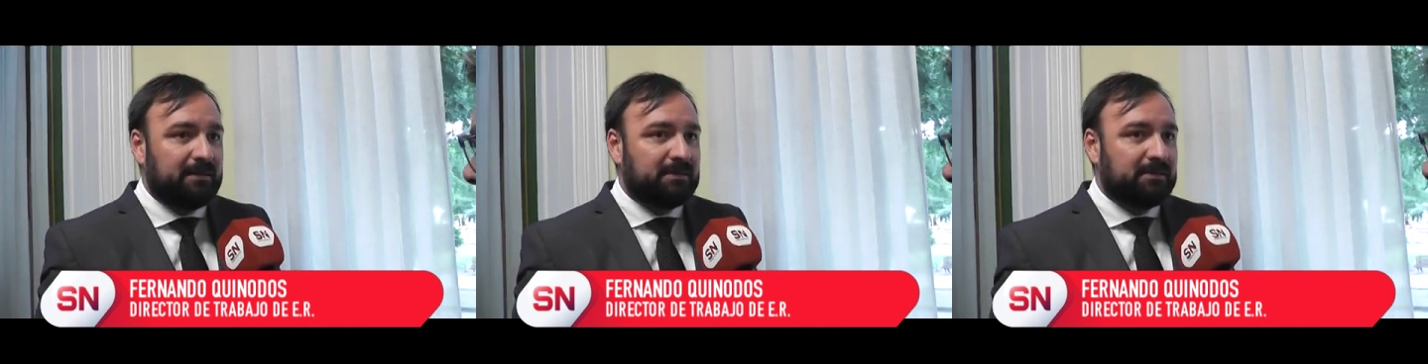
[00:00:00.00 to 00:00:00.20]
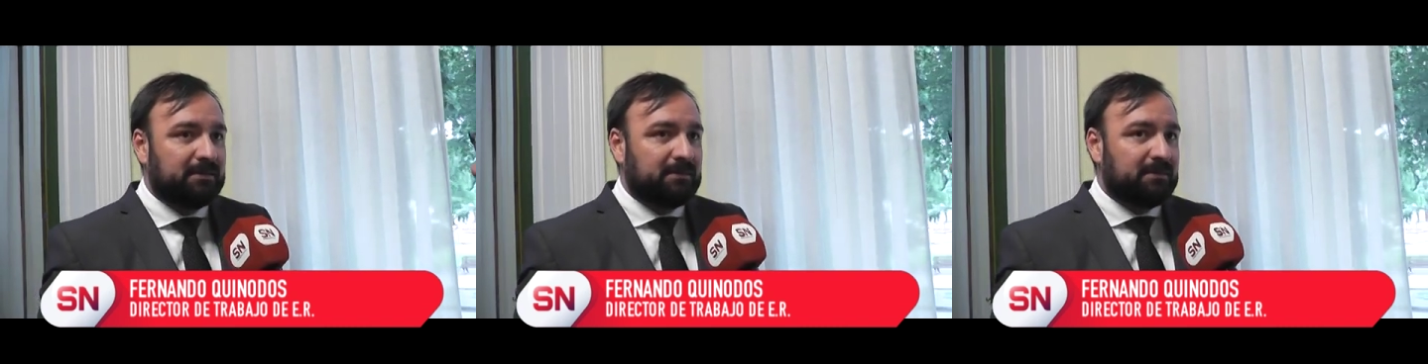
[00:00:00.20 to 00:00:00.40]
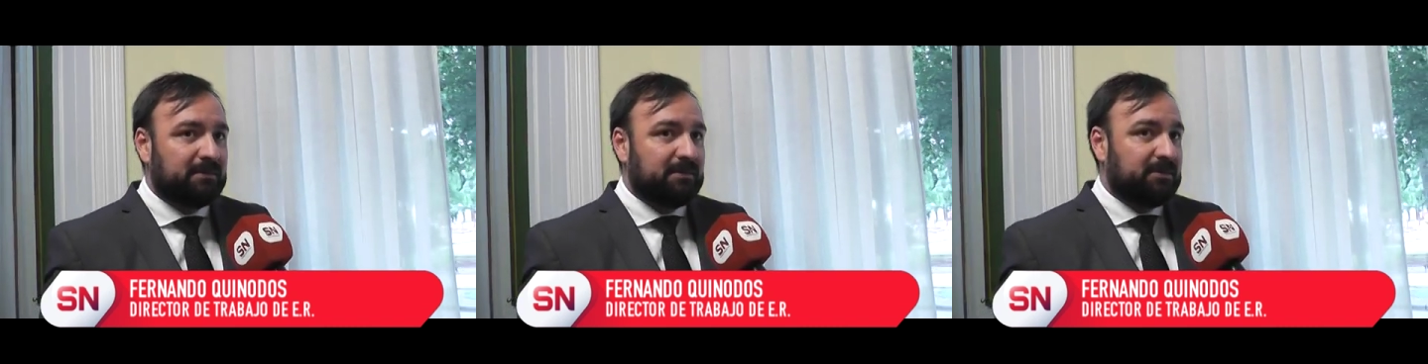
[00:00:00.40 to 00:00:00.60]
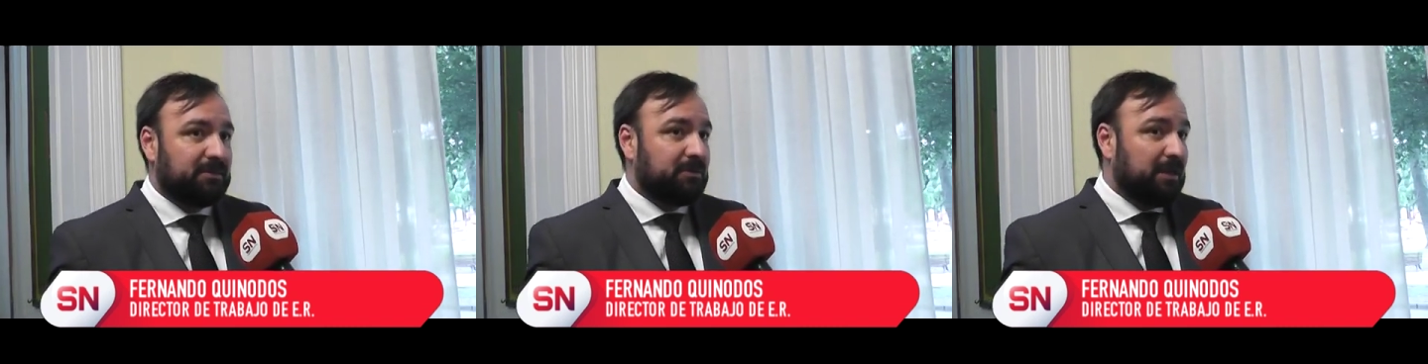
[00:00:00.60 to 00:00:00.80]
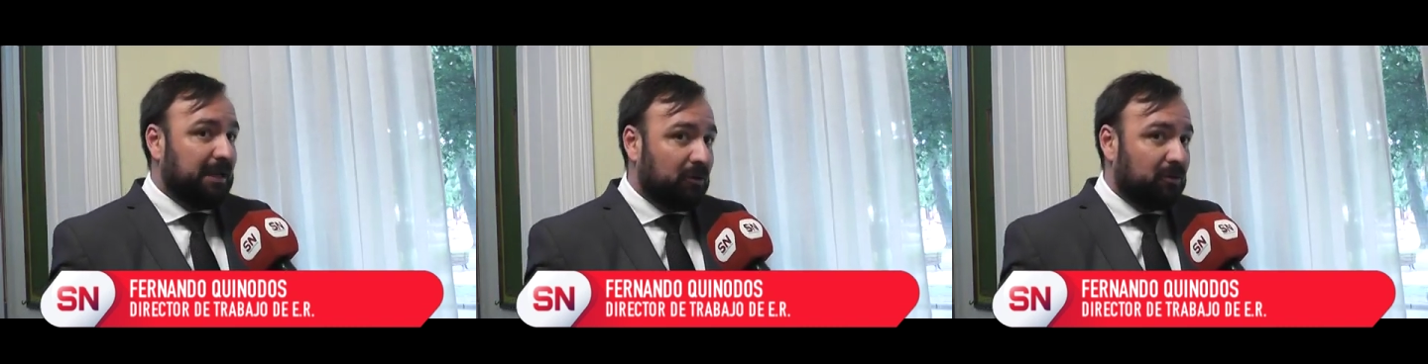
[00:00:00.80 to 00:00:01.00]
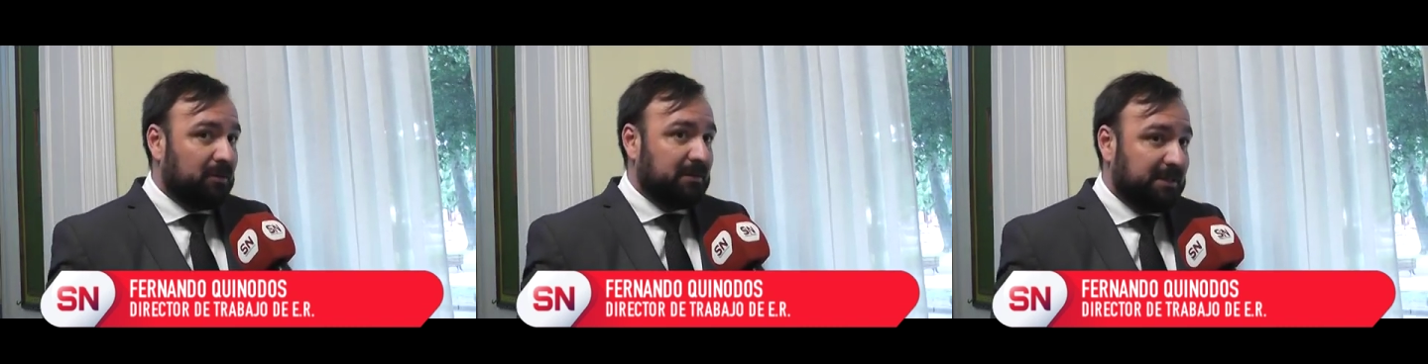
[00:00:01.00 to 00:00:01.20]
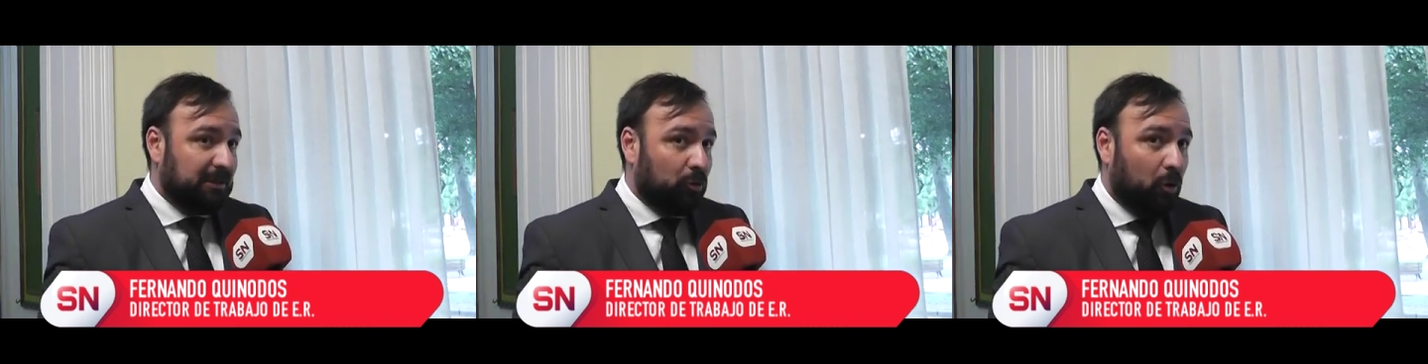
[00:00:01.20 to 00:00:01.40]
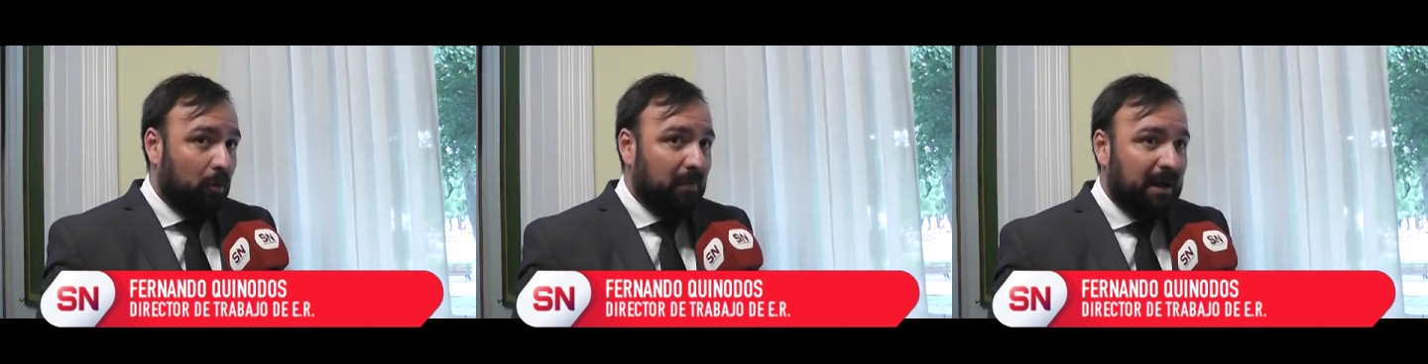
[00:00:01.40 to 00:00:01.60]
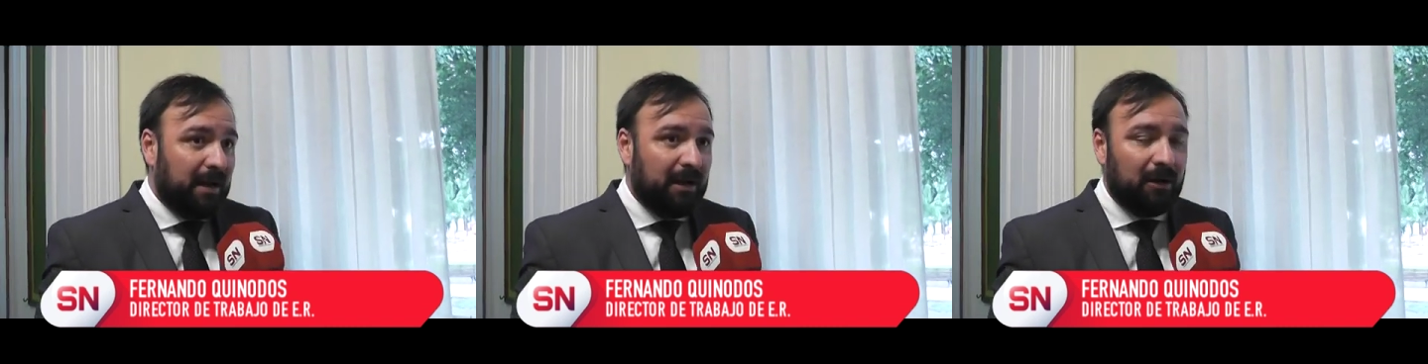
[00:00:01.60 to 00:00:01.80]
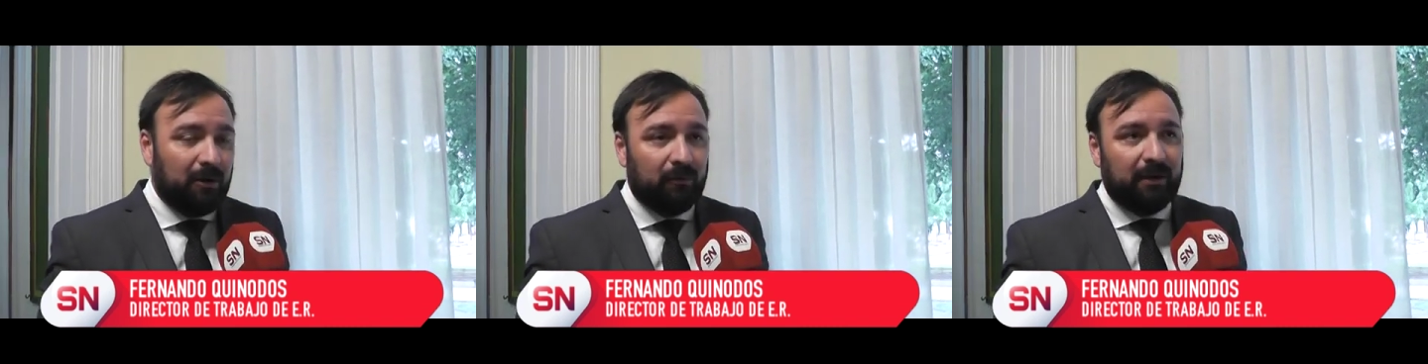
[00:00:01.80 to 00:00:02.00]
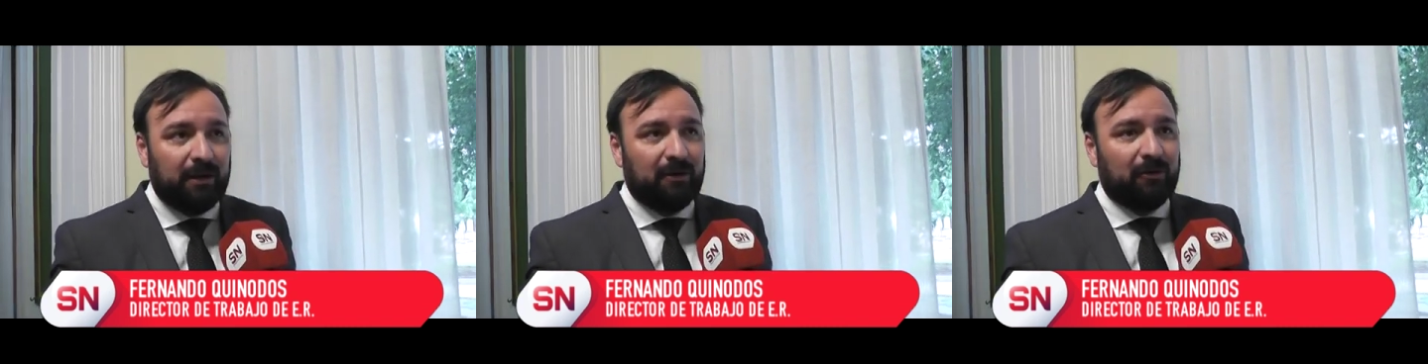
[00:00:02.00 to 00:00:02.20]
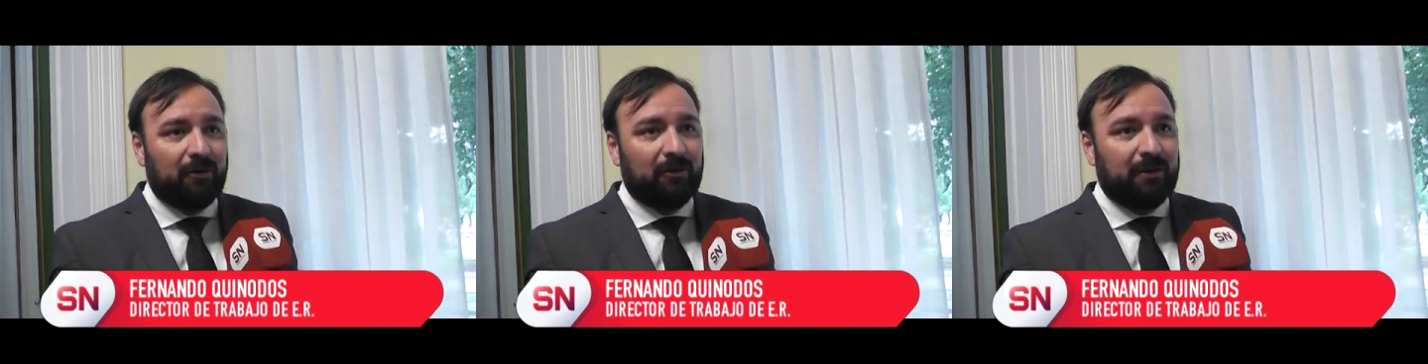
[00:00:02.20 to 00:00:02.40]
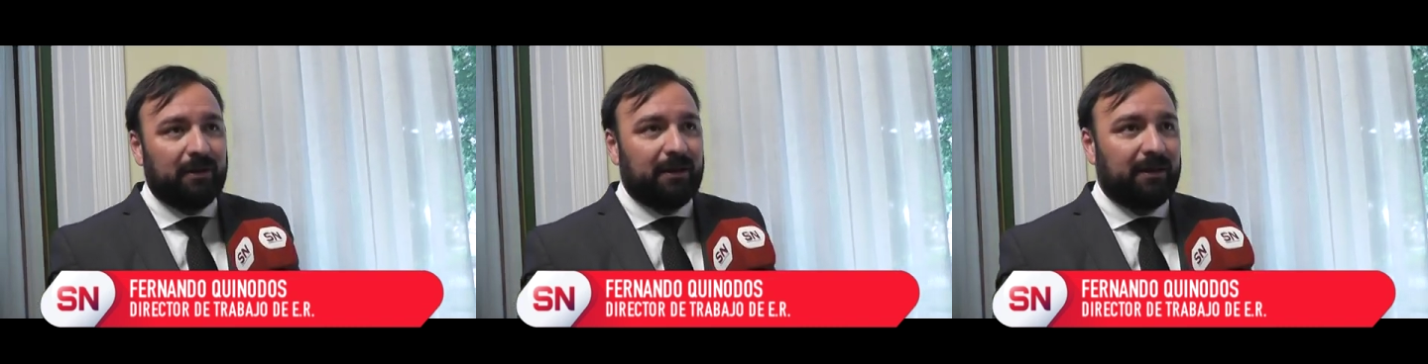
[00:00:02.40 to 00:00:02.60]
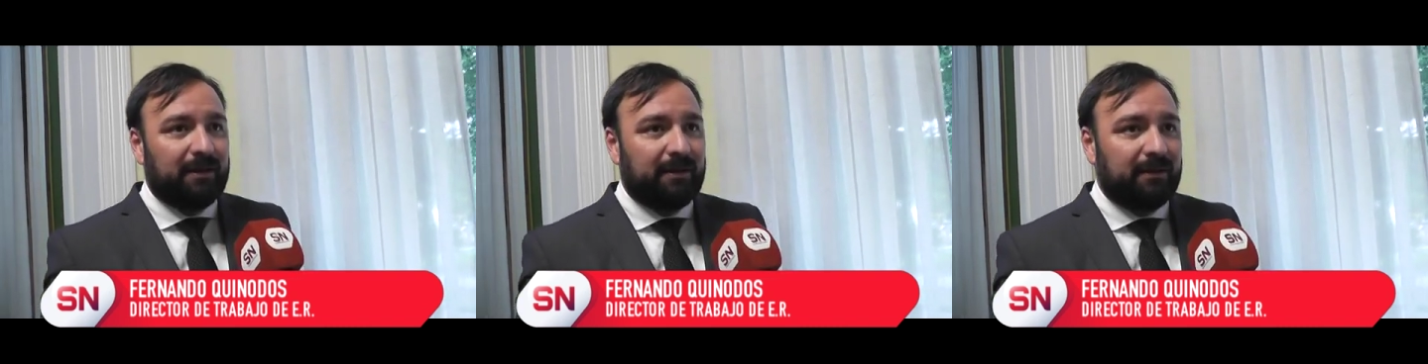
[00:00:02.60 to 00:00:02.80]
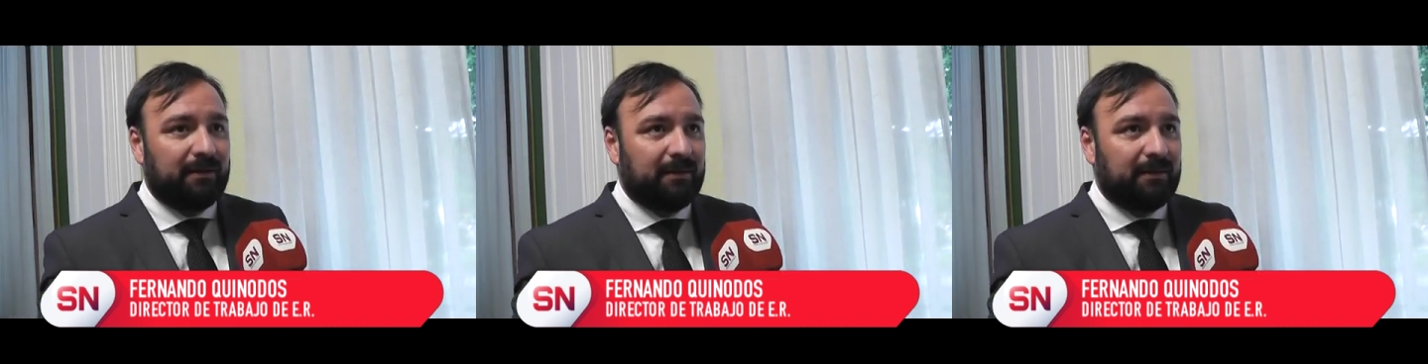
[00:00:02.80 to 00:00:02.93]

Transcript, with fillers: es se toma luego de,